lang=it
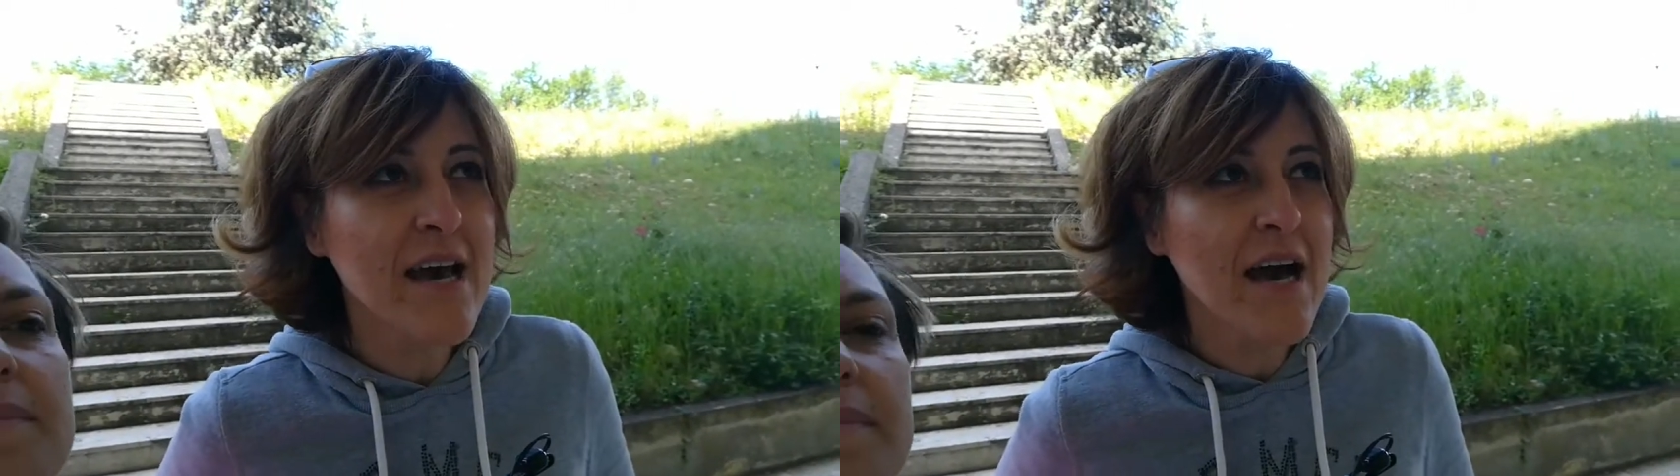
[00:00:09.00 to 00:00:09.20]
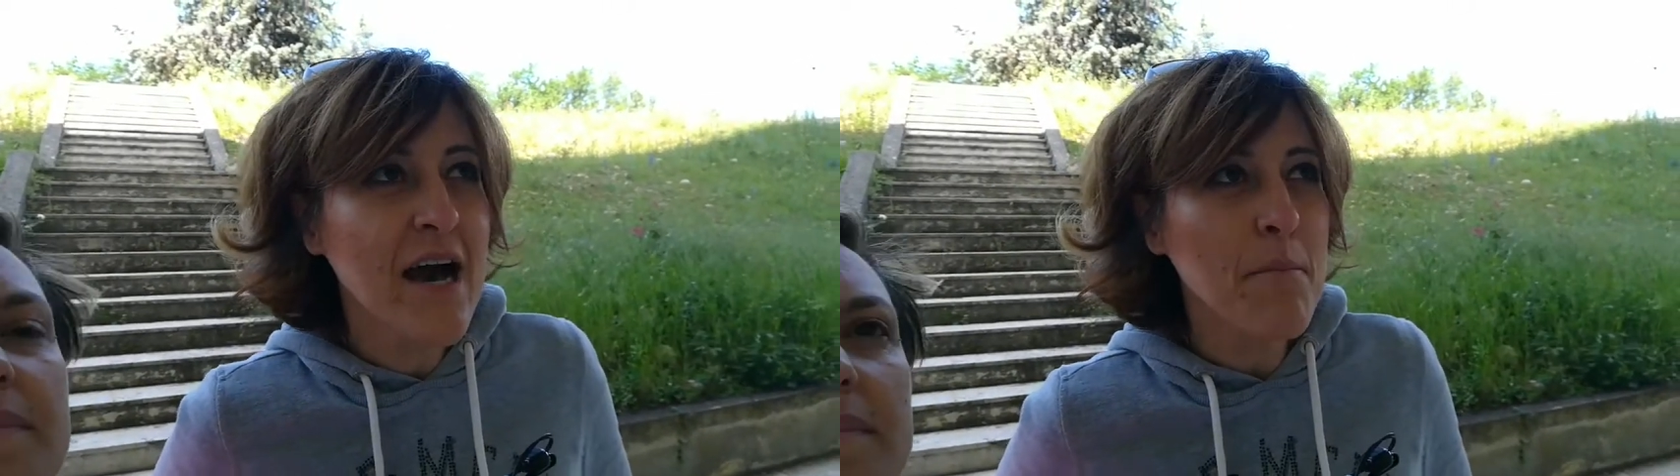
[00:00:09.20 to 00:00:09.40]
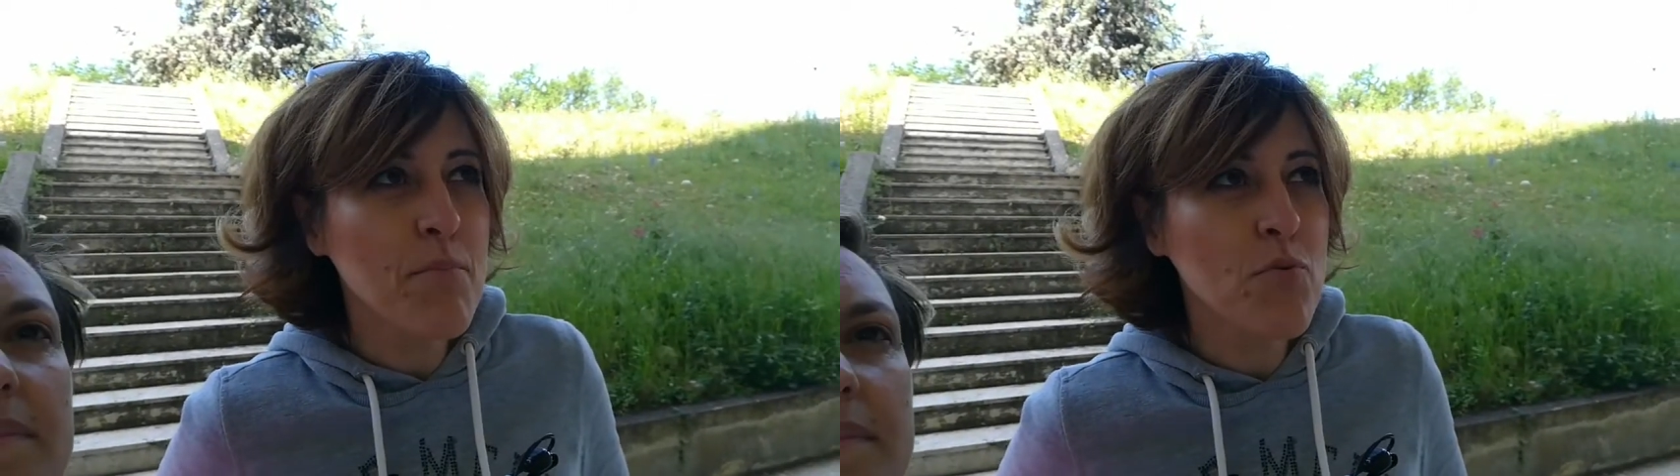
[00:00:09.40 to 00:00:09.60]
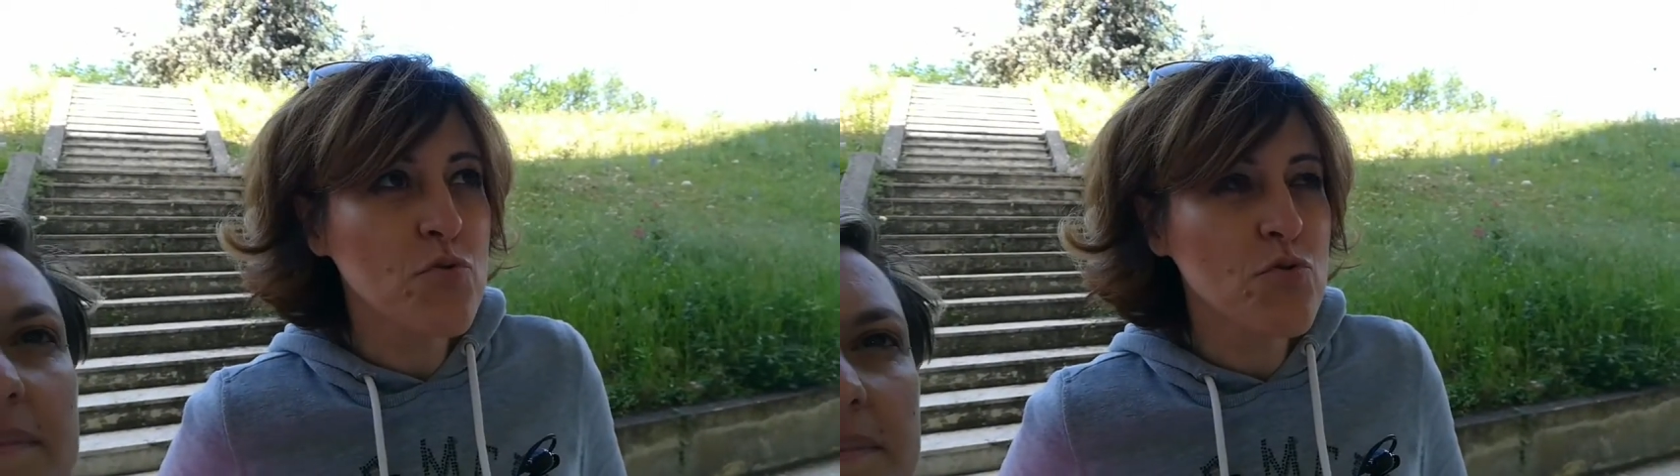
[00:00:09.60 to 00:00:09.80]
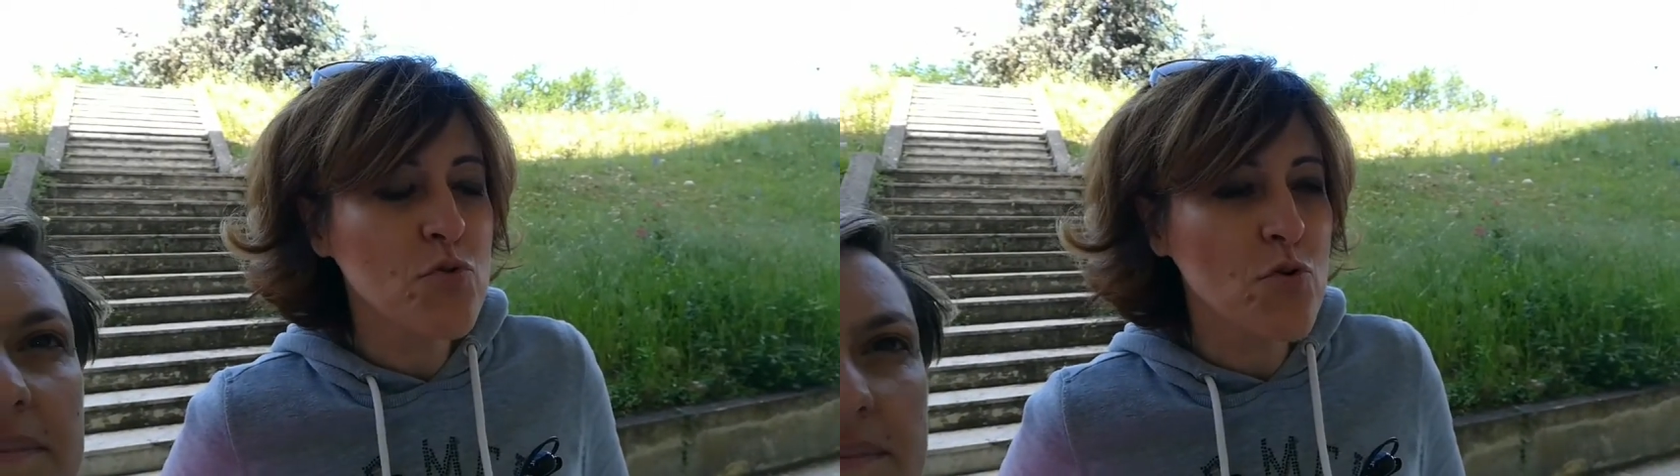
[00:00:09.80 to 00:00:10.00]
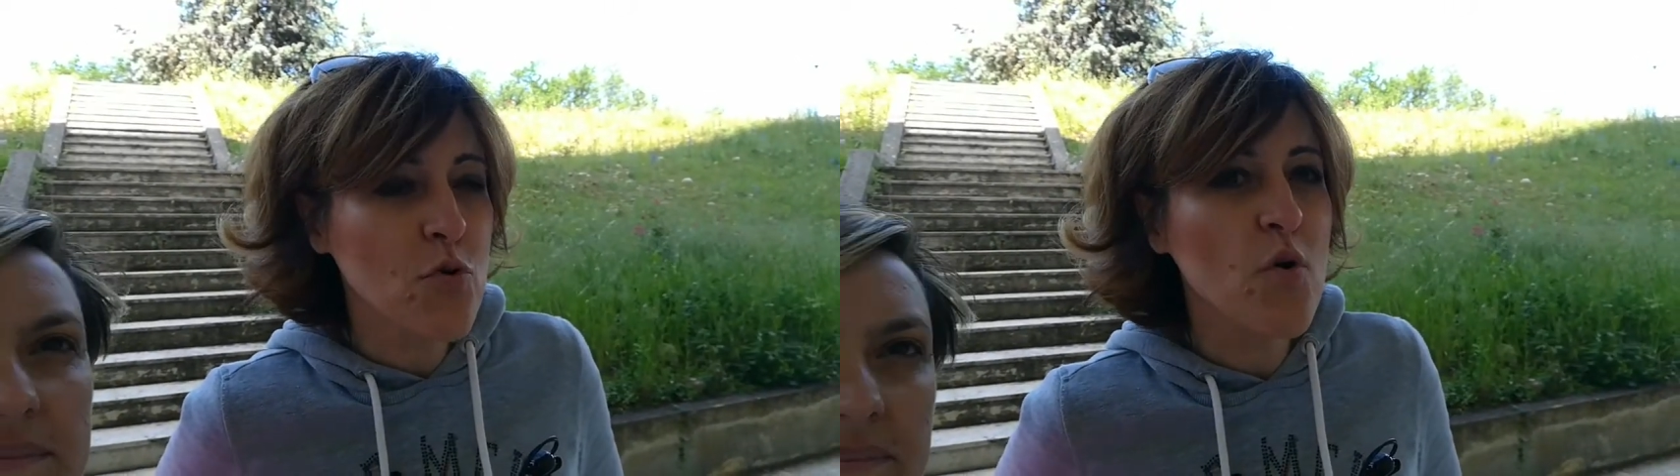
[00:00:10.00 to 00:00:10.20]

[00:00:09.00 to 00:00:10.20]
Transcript: appunto